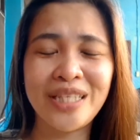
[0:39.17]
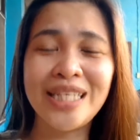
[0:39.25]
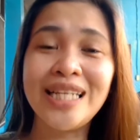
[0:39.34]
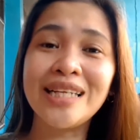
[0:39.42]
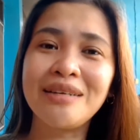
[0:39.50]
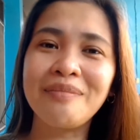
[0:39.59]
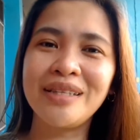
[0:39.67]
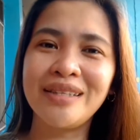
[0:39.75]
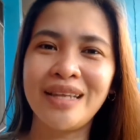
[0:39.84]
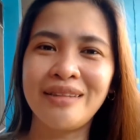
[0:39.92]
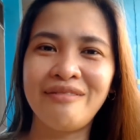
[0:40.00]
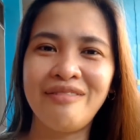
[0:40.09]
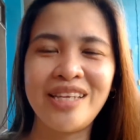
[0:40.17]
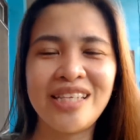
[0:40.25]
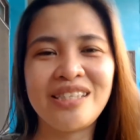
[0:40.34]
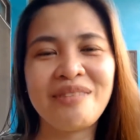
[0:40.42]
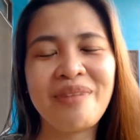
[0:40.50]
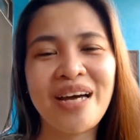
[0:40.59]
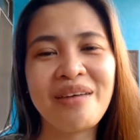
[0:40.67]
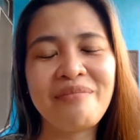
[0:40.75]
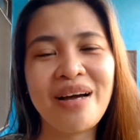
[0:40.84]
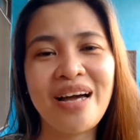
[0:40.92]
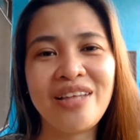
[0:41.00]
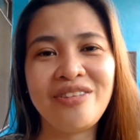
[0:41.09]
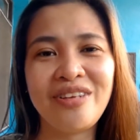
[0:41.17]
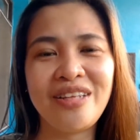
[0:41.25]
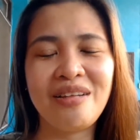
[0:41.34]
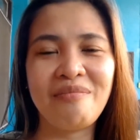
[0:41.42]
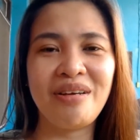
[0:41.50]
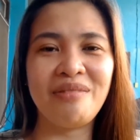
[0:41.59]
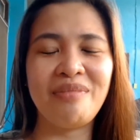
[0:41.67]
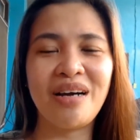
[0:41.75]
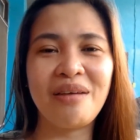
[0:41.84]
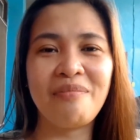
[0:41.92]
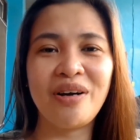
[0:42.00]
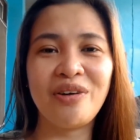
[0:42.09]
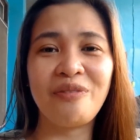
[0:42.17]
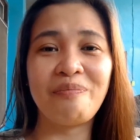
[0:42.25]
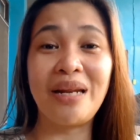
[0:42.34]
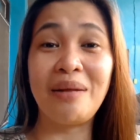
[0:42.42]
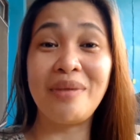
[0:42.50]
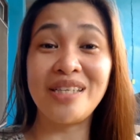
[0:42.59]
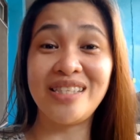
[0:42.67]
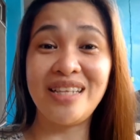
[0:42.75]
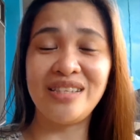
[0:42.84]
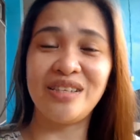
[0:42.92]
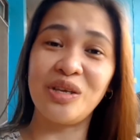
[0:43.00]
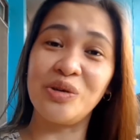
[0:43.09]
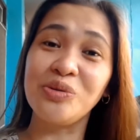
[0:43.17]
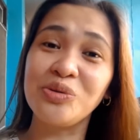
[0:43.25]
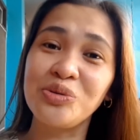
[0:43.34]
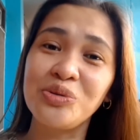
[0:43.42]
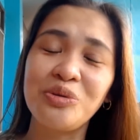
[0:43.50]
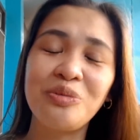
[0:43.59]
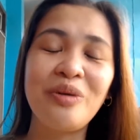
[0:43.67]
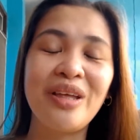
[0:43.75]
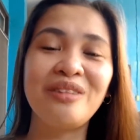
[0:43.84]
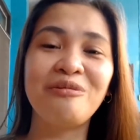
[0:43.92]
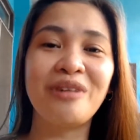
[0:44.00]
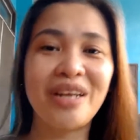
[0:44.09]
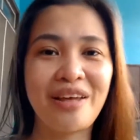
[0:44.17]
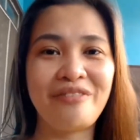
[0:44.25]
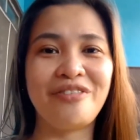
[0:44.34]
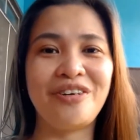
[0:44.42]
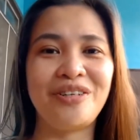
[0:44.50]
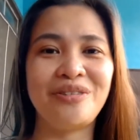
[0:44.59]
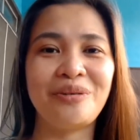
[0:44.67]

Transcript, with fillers: Hindi lang naman Netflix, mga ibang ano rin naman, mga ibang palabas din sa YouTube and whatever.